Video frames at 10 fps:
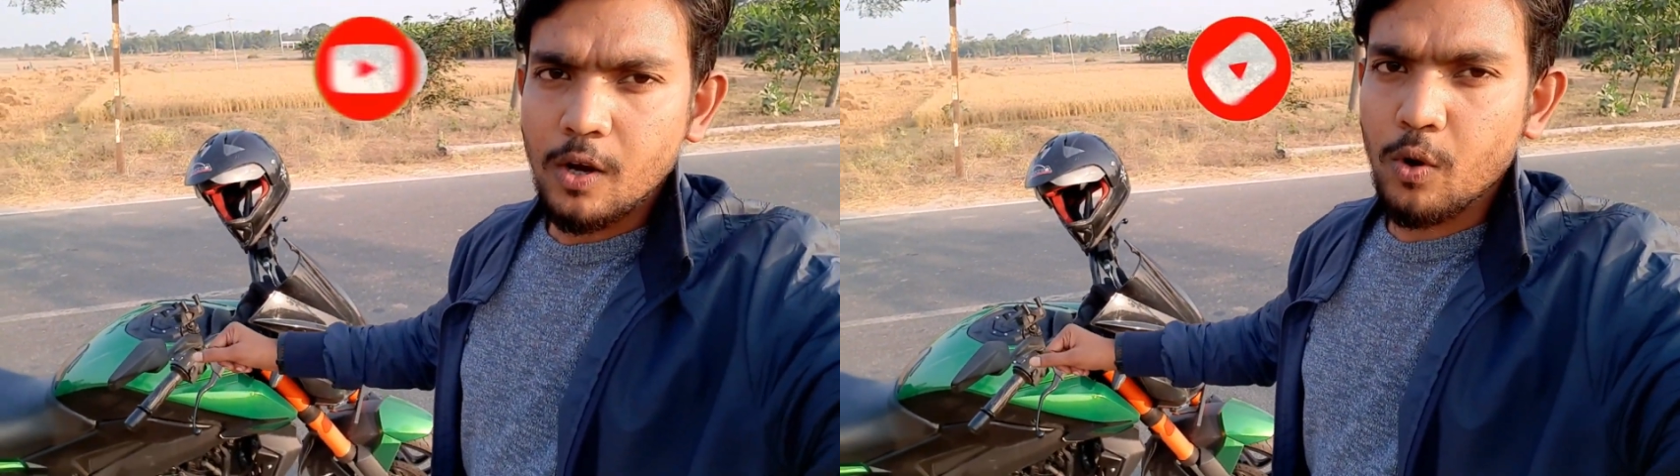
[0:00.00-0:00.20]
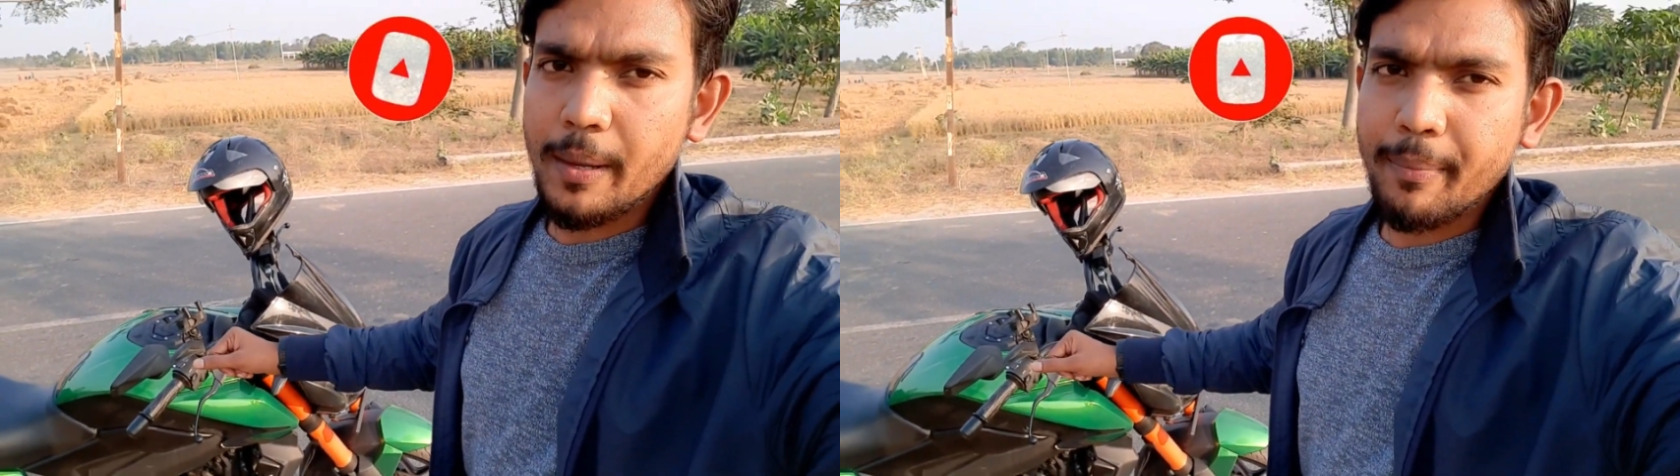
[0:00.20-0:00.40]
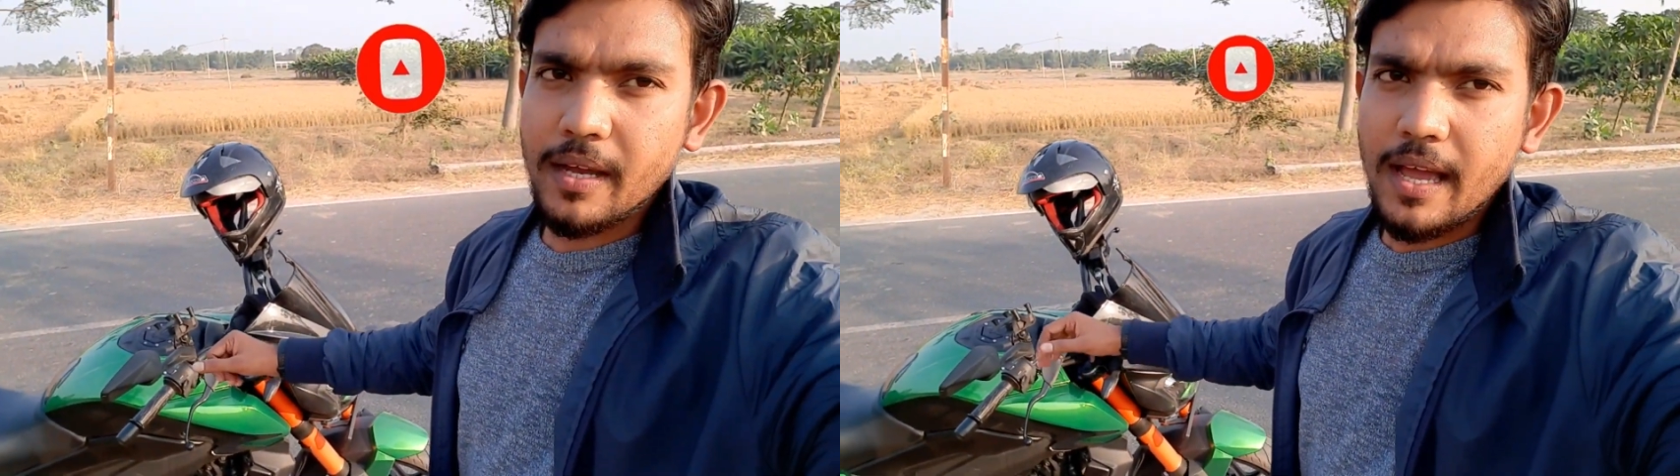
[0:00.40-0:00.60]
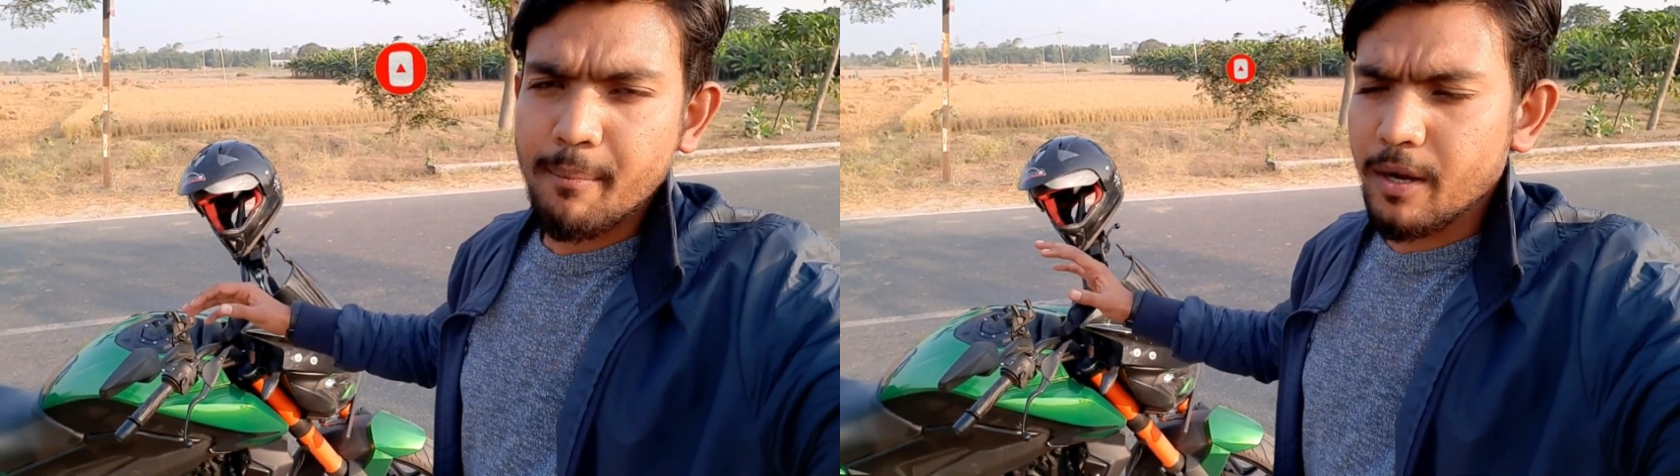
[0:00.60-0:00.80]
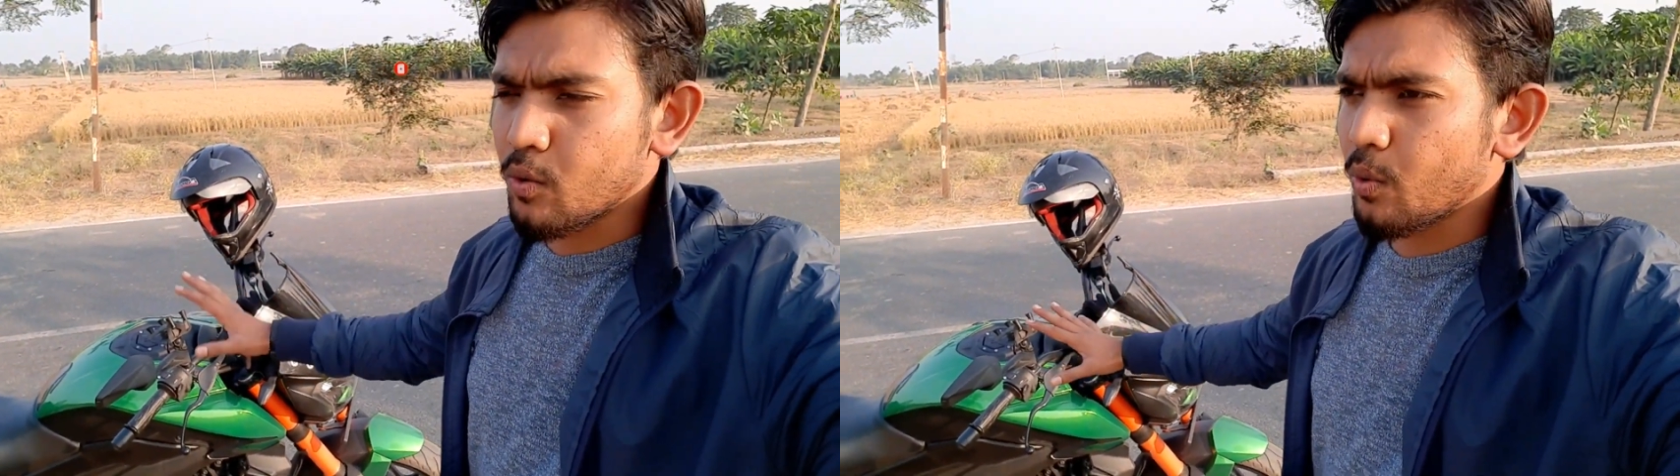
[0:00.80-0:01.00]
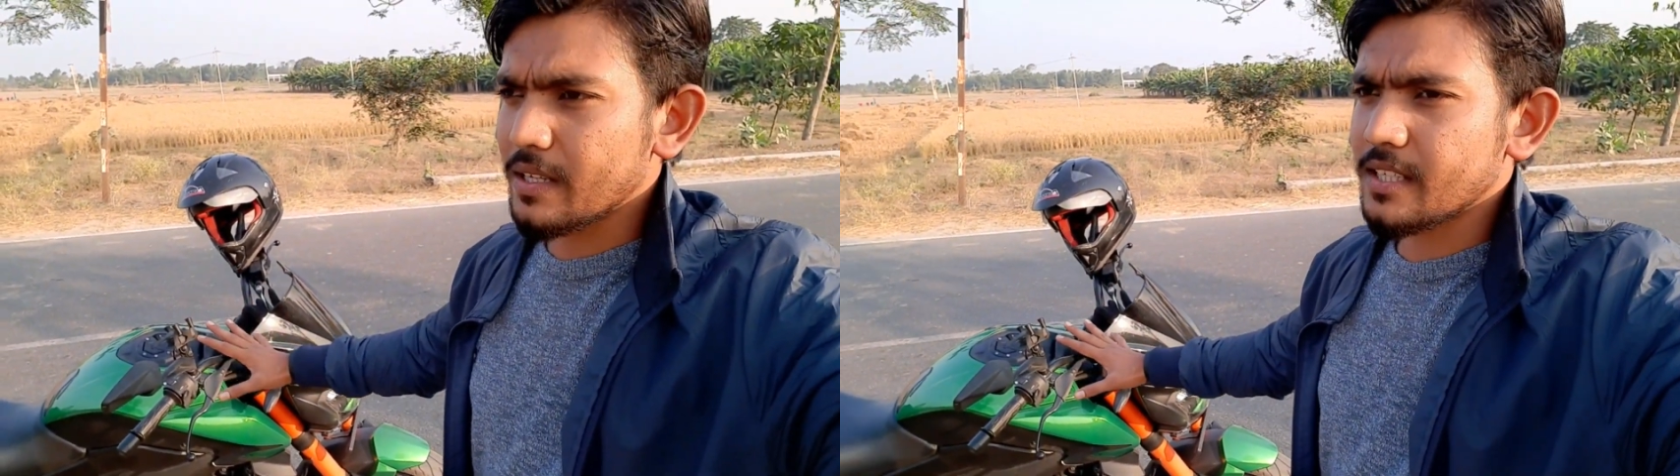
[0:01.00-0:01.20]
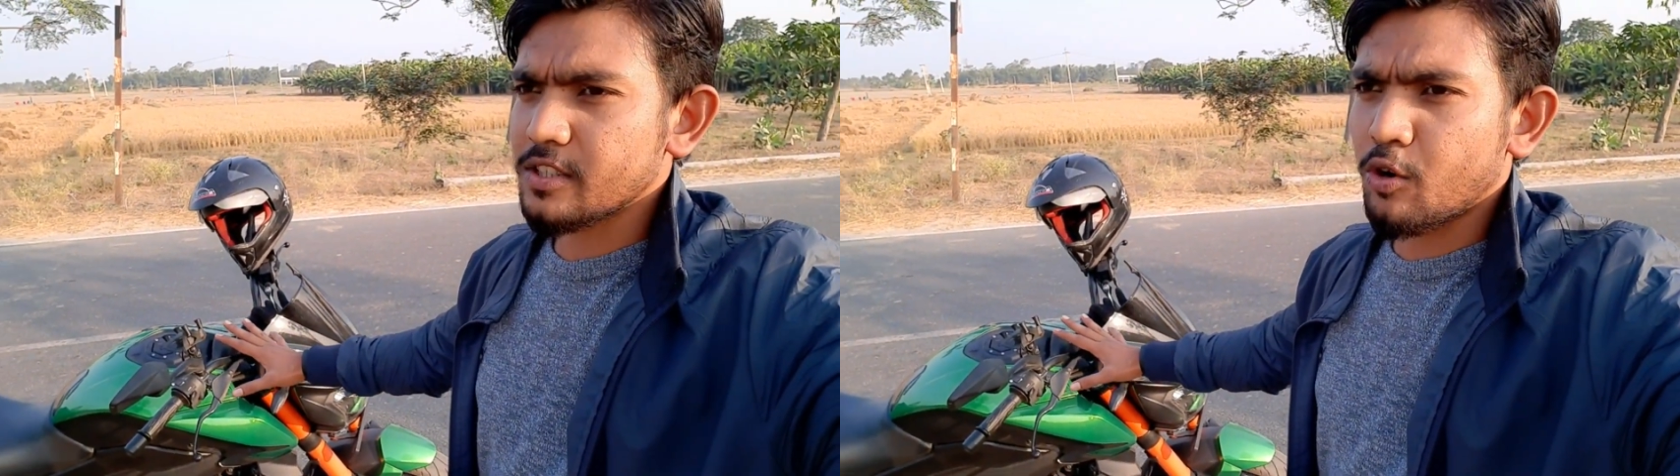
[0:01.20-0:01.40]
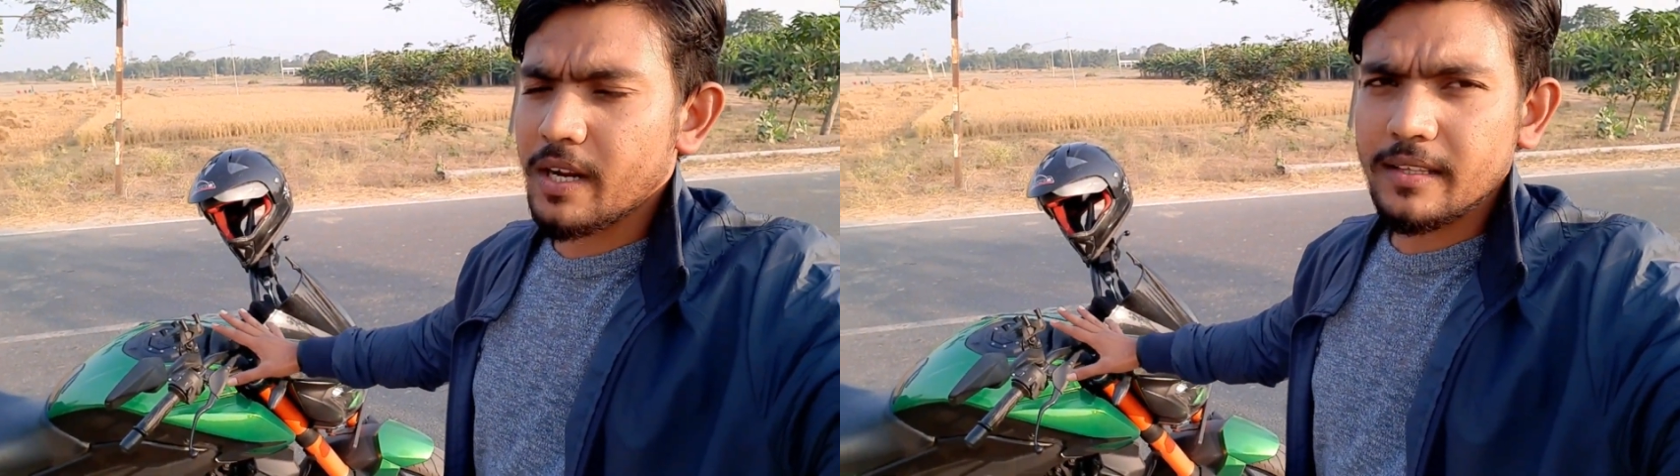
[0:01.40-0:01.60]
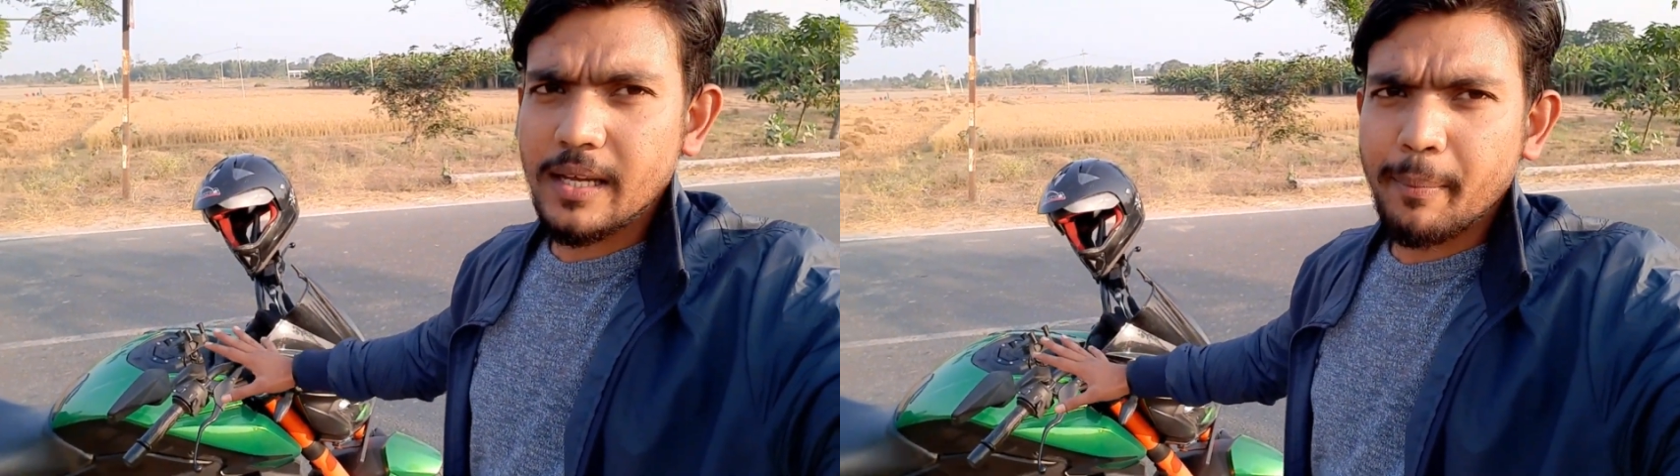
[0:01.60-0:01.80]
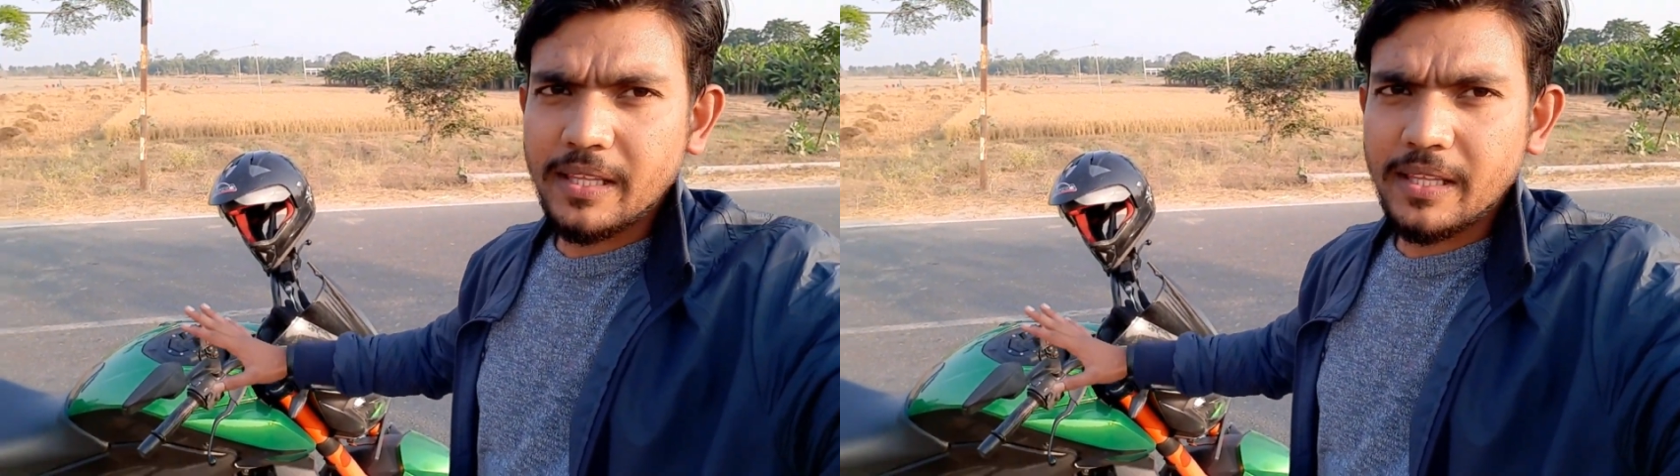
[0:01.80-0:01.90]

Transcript: लोहे पे है बिल्कुल वैसा साउंड आता है